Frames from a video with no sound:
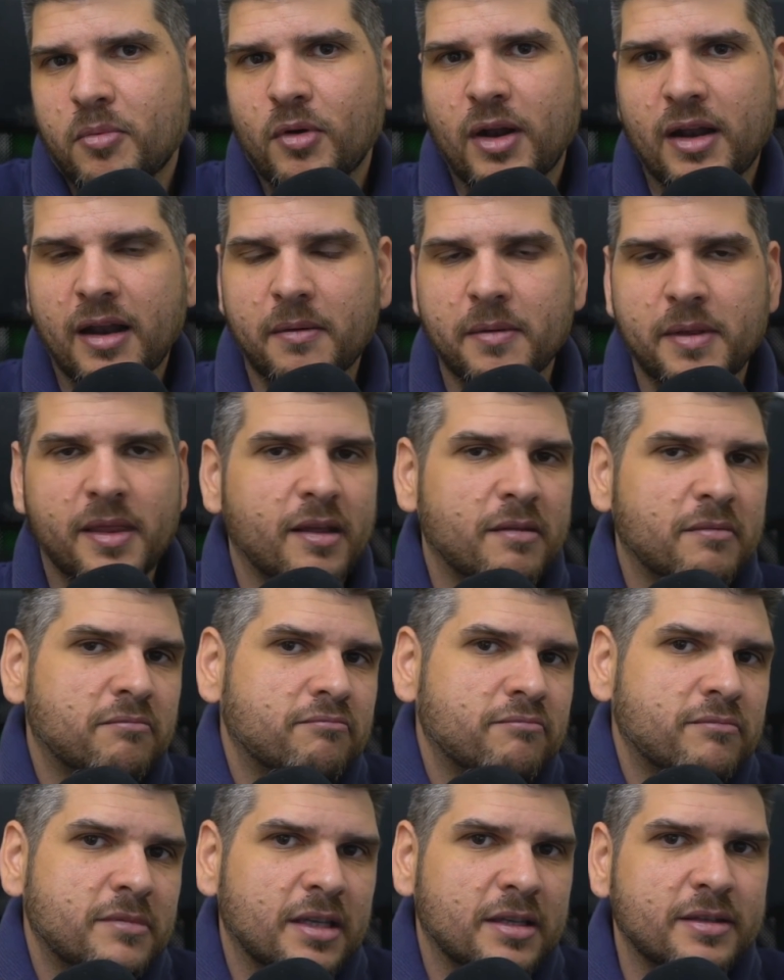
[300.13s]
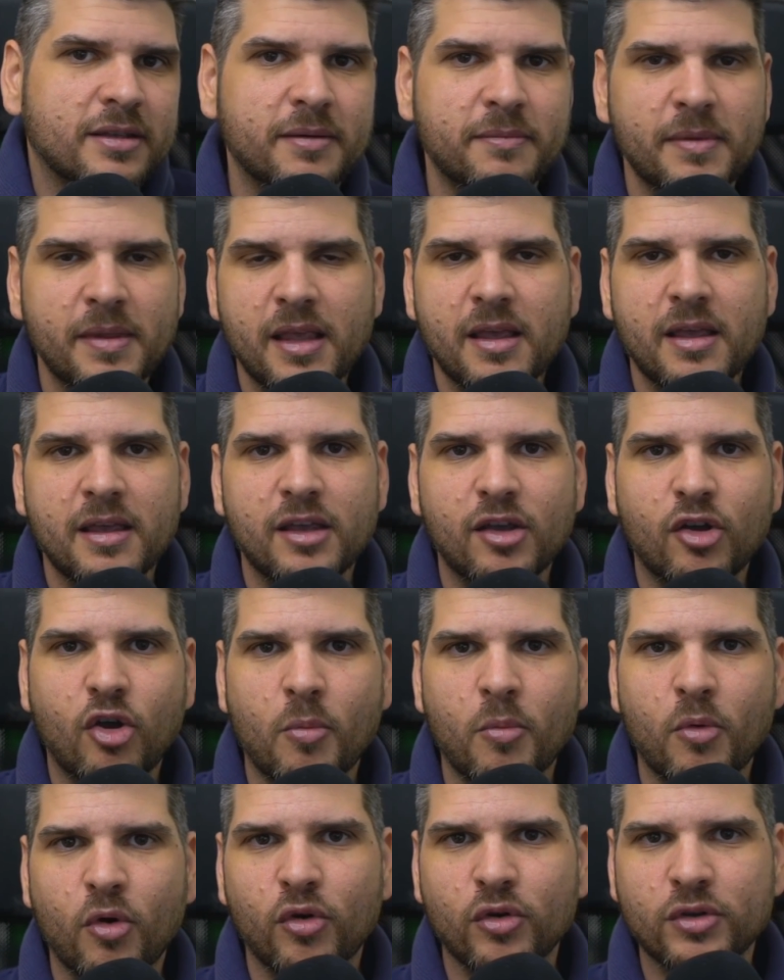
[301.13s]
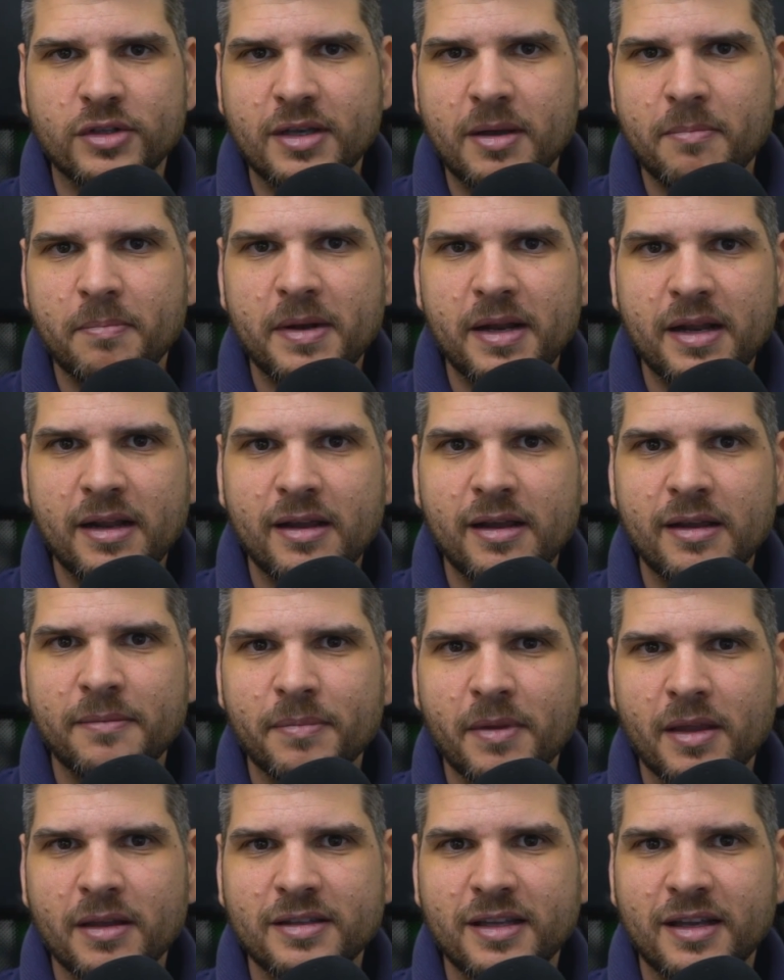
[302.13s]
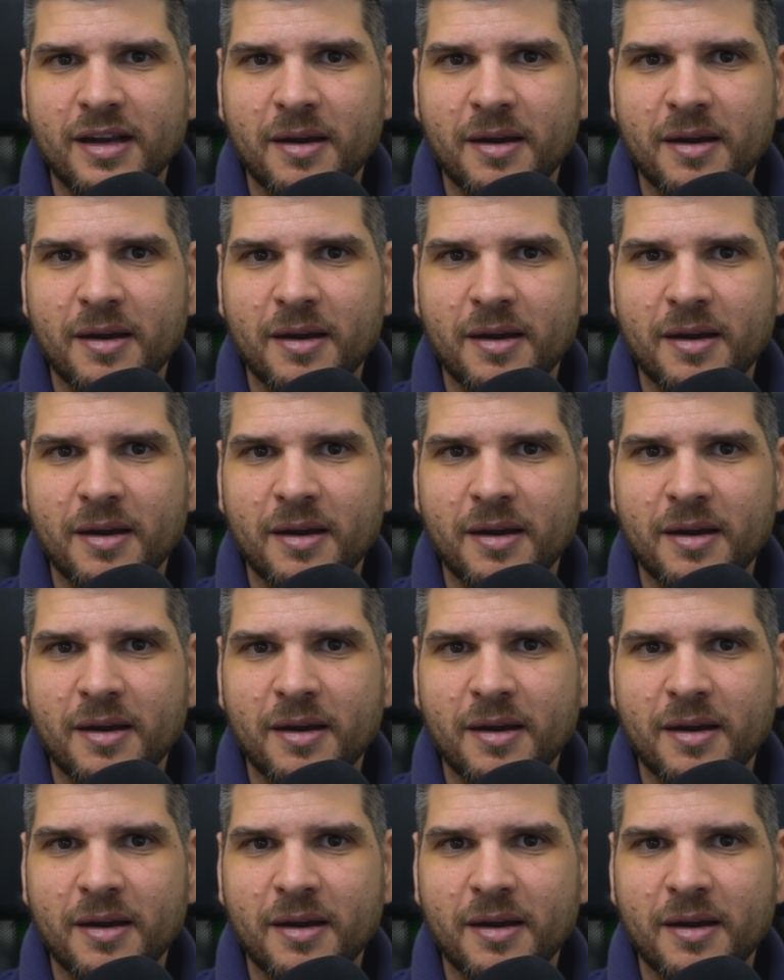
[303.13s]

por la Navidad ya está. Y como siempre se